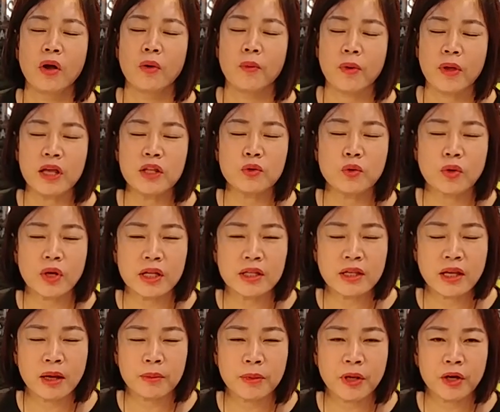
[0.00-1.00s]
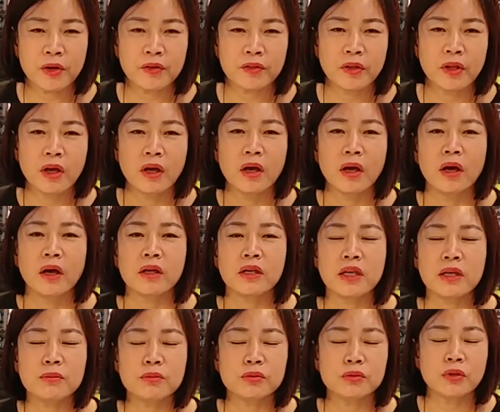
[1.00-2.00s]
왜 놀랐냐면
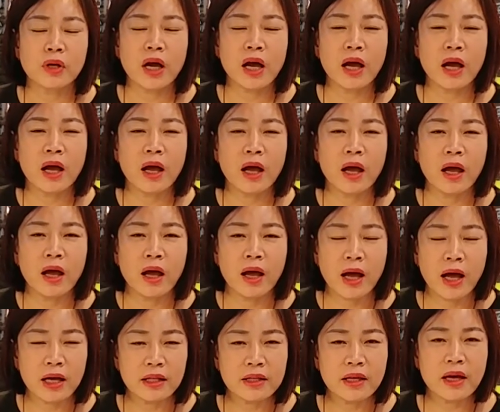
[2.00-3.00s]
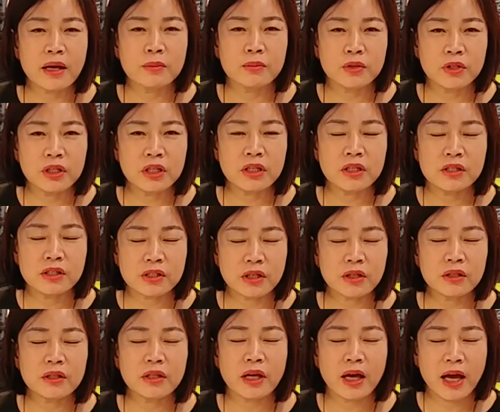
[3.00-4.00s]
이브가 아담의
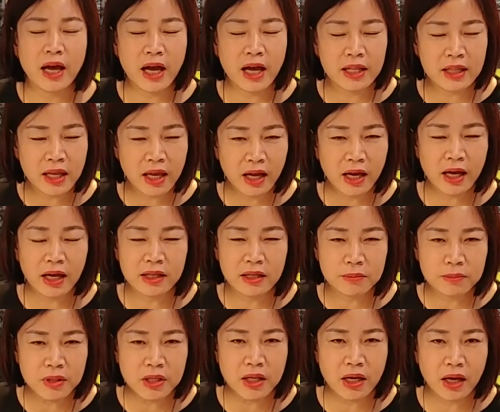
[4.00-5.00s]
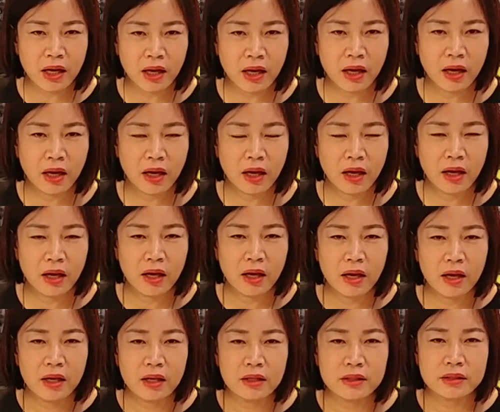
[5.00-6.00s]
첫 아내가 아닙니다.
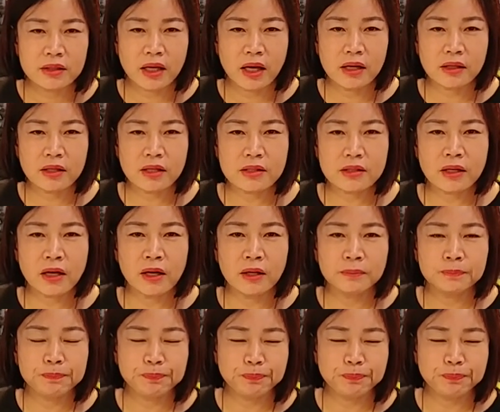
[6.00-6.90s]
자, 그래서